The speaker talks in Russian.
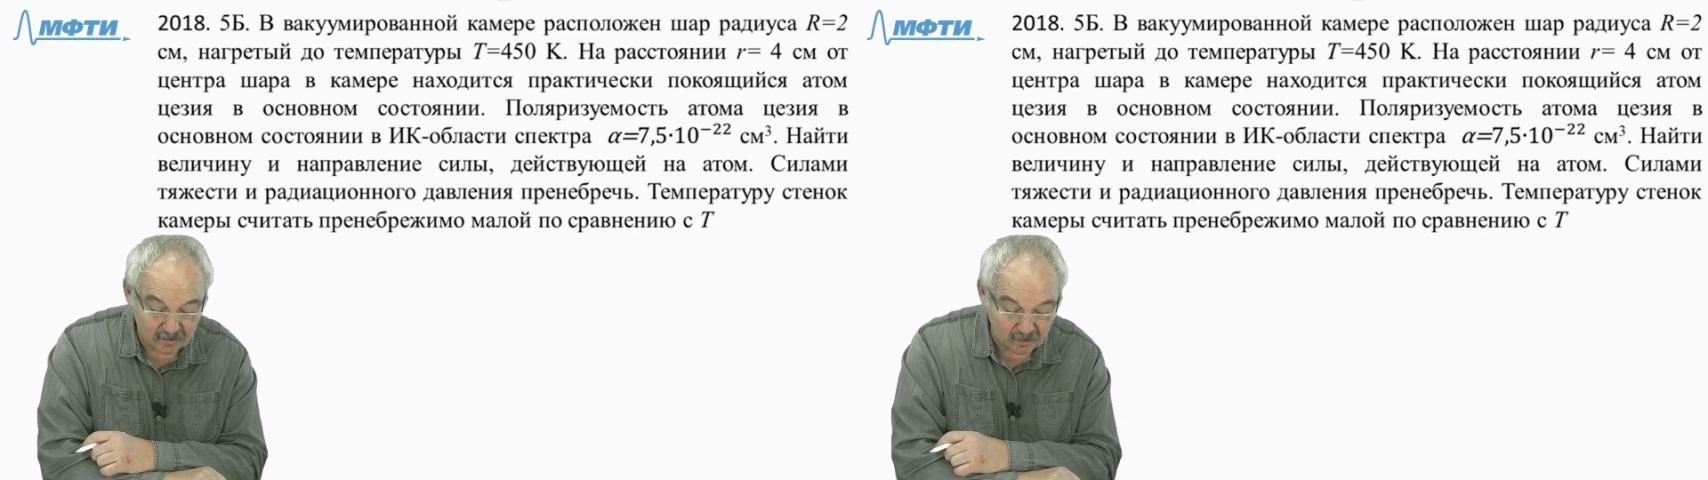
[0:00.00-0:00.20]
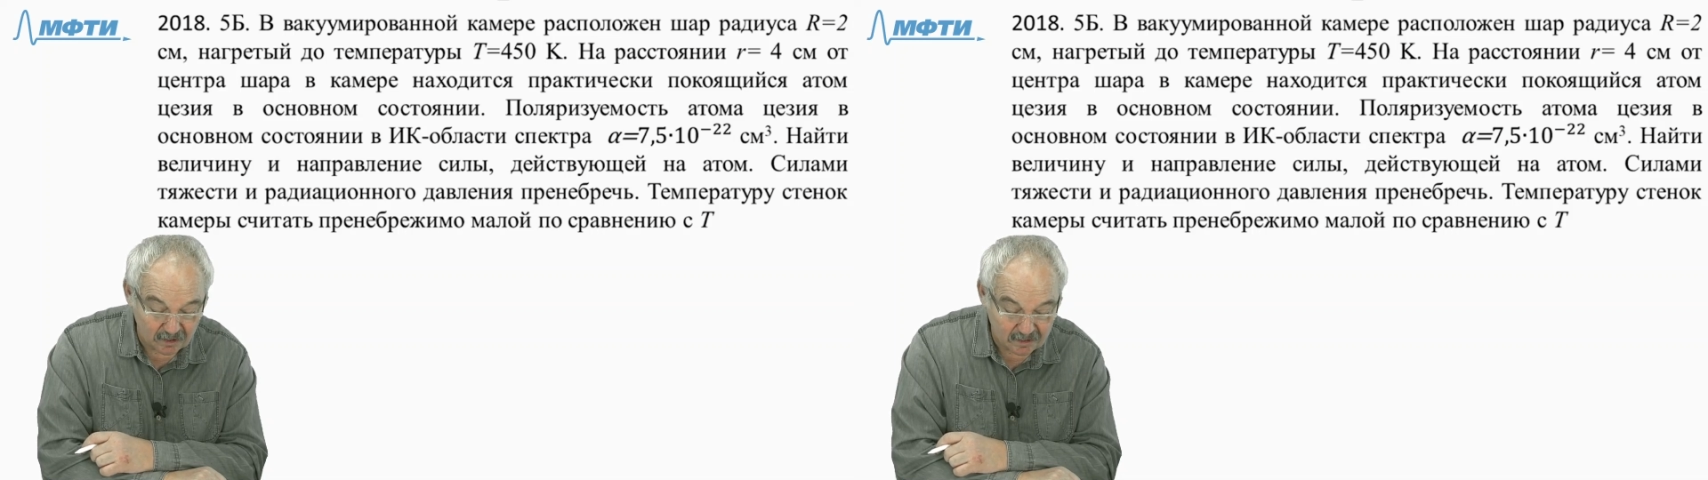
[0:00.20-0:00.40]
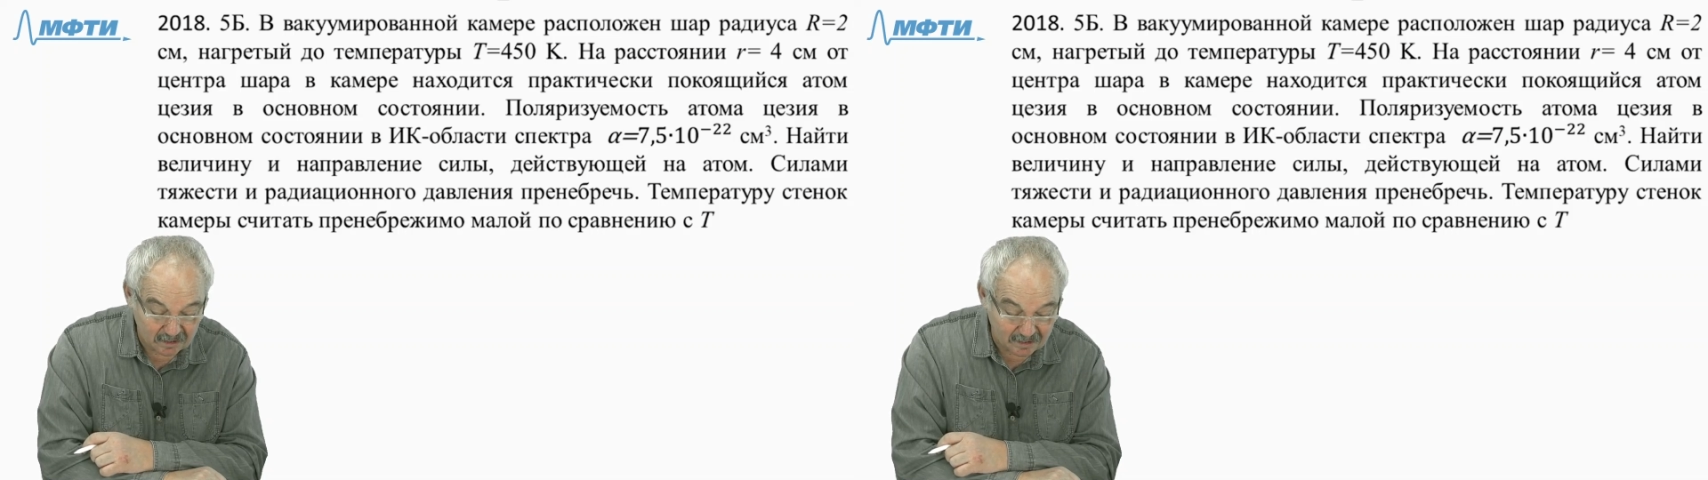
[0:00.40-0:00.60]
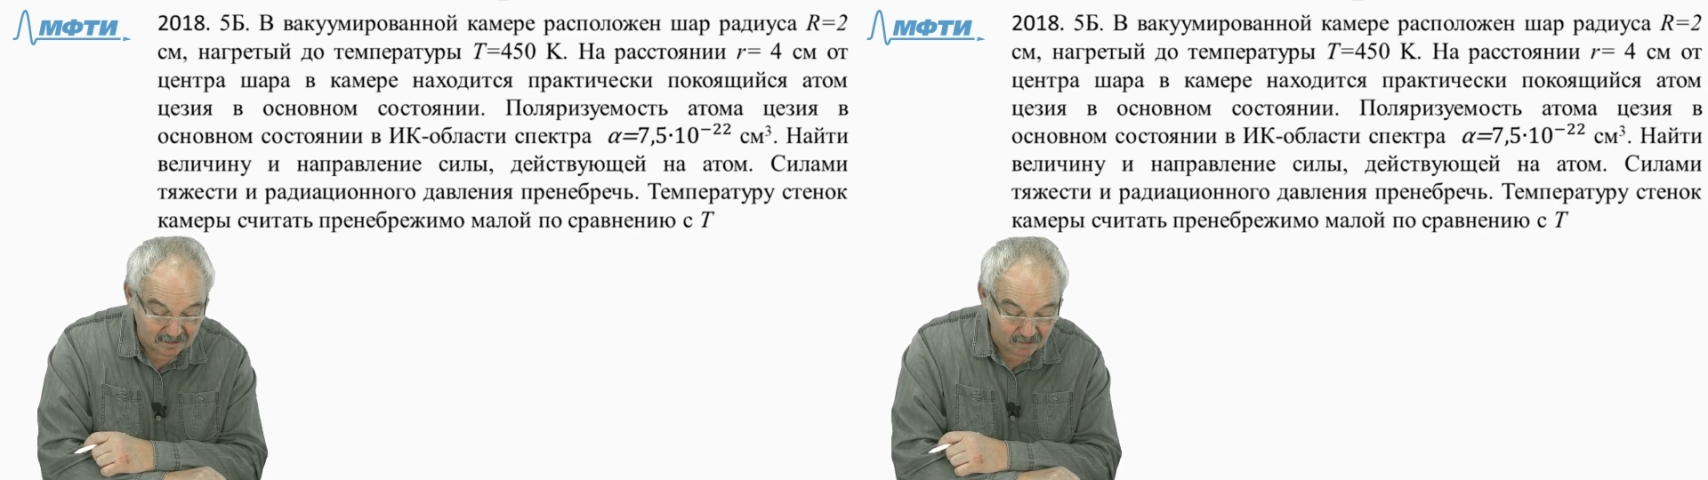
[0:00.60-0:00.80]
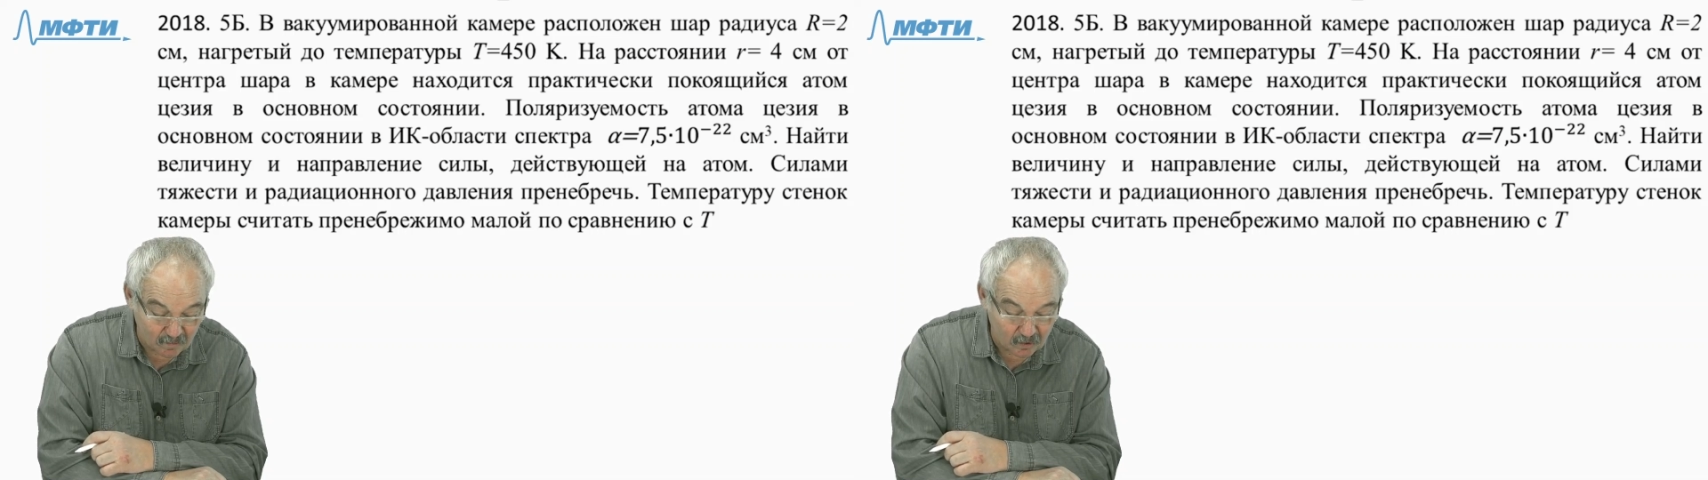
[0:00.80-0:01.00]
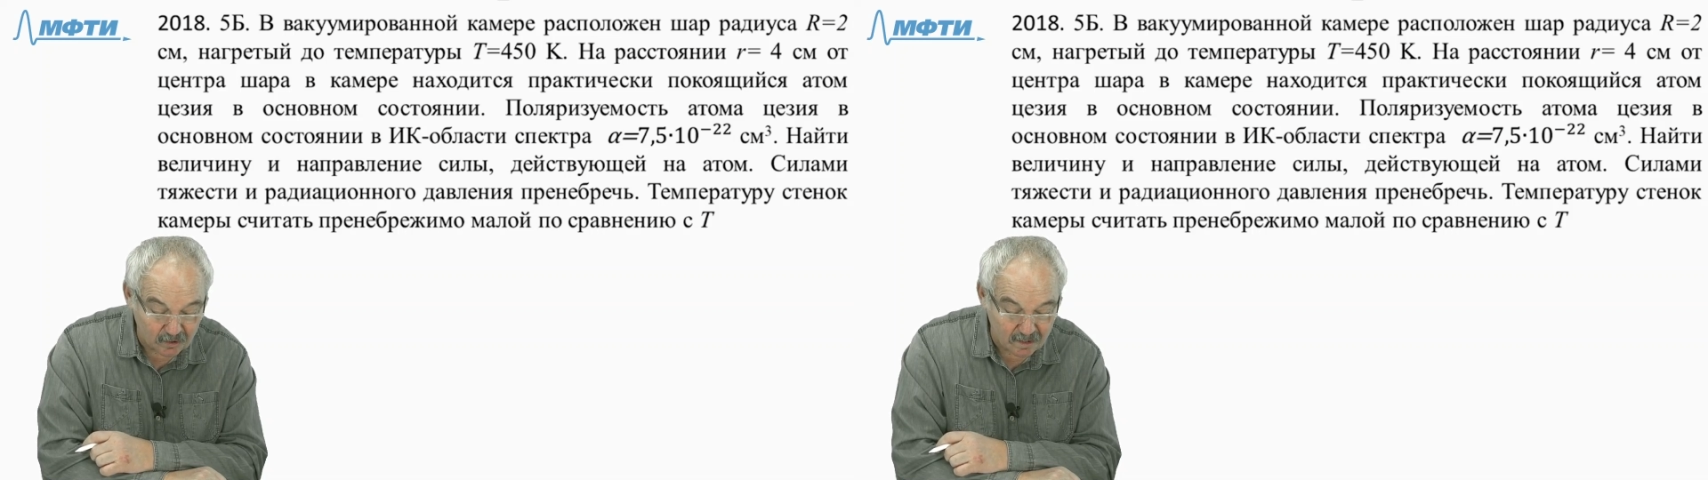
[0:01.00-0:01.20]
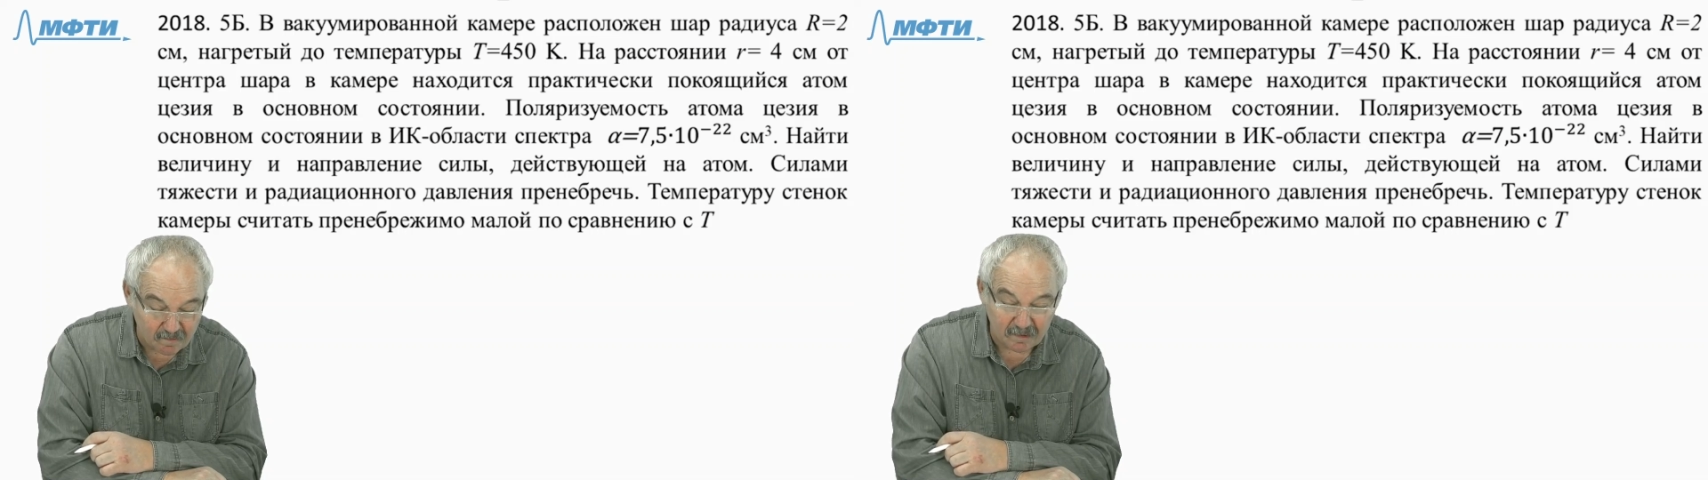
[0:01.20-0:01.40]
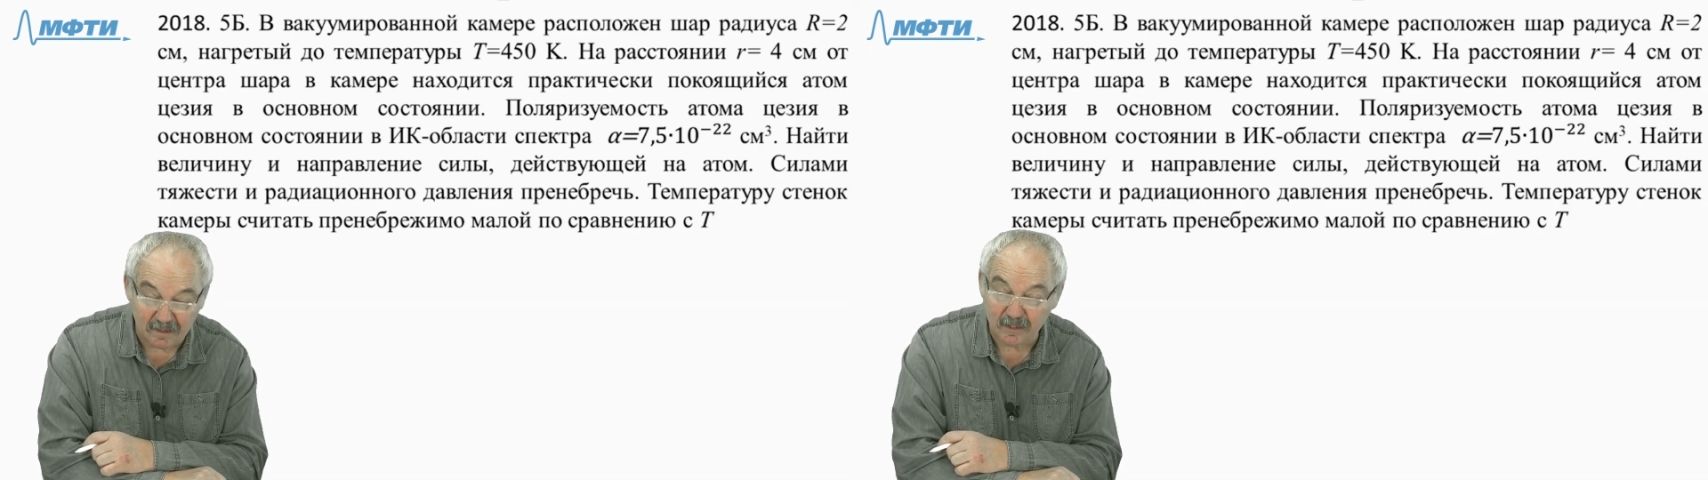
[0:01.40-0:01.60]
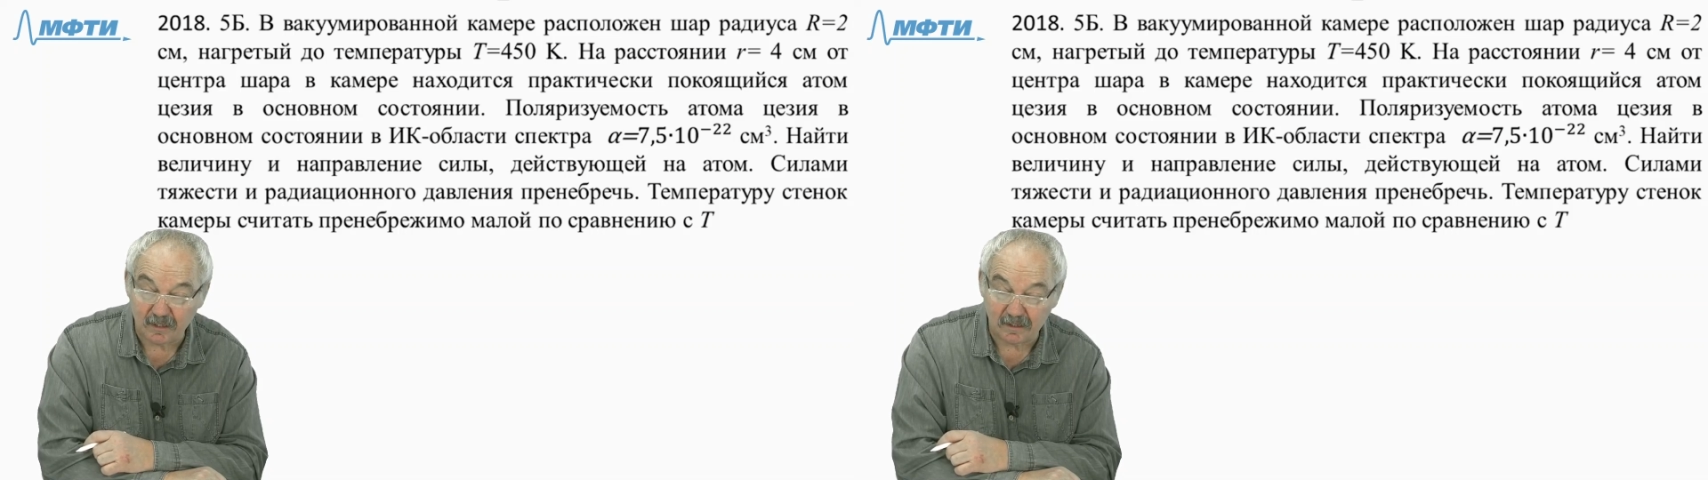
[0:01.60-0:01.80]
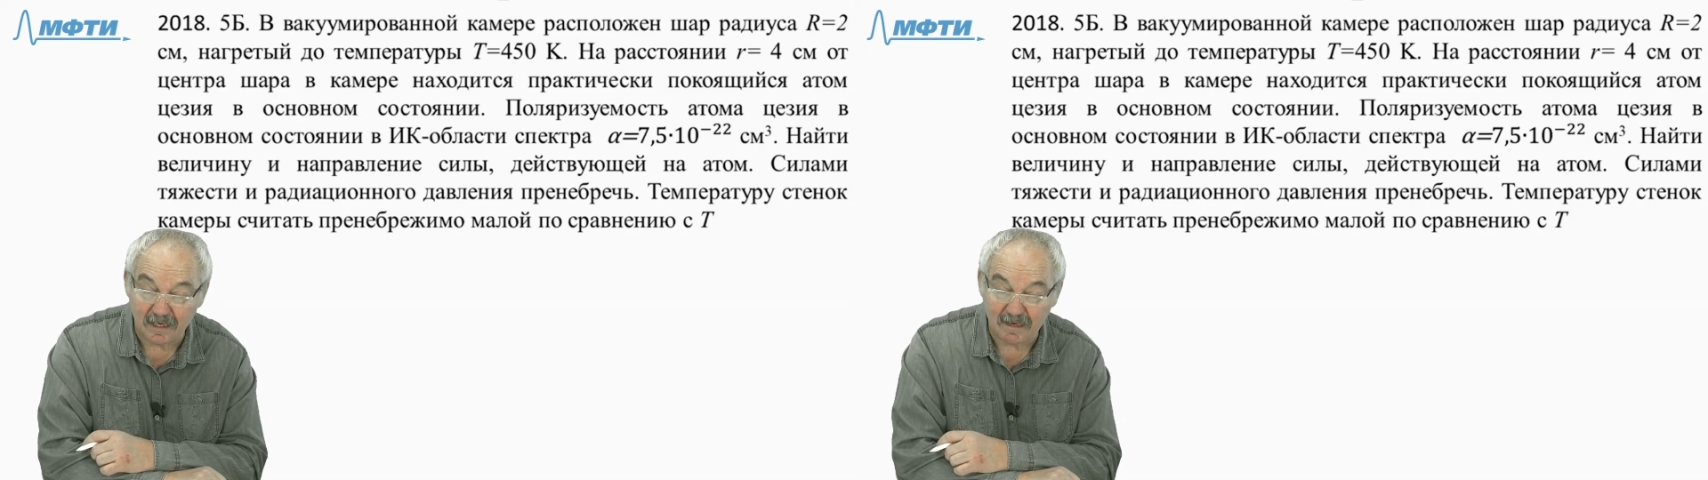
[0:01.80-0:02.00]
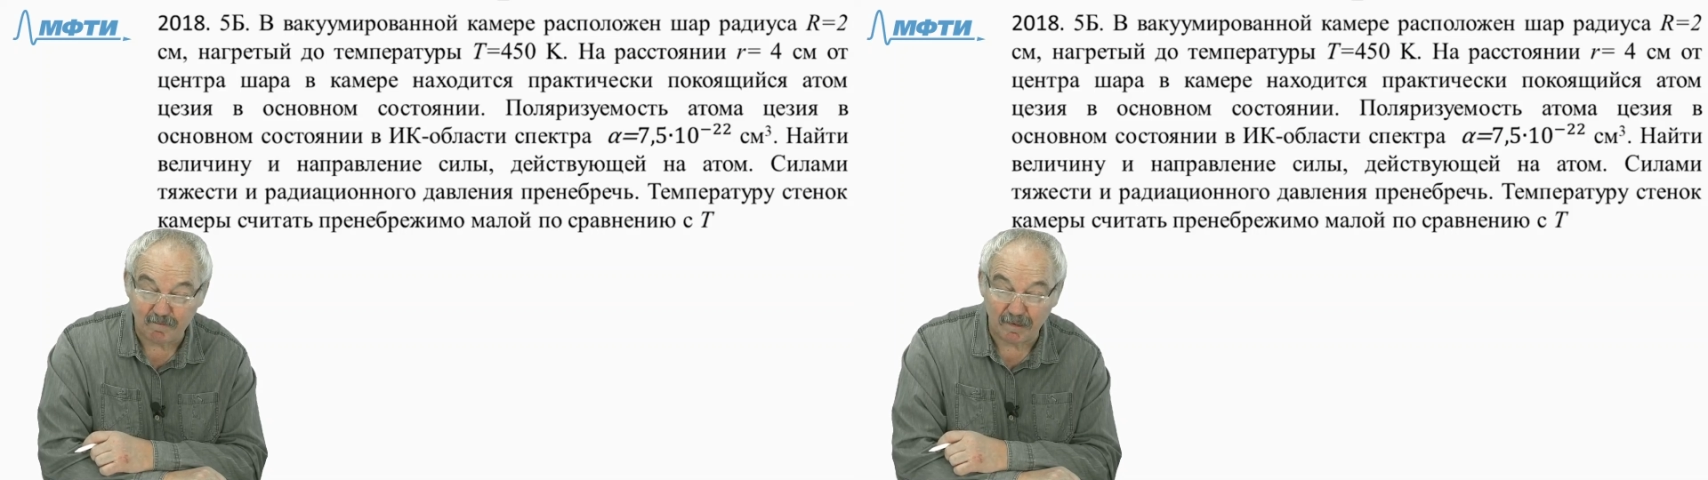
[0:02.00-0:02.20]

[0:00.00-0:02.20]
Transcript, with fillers: То есть это можно было считать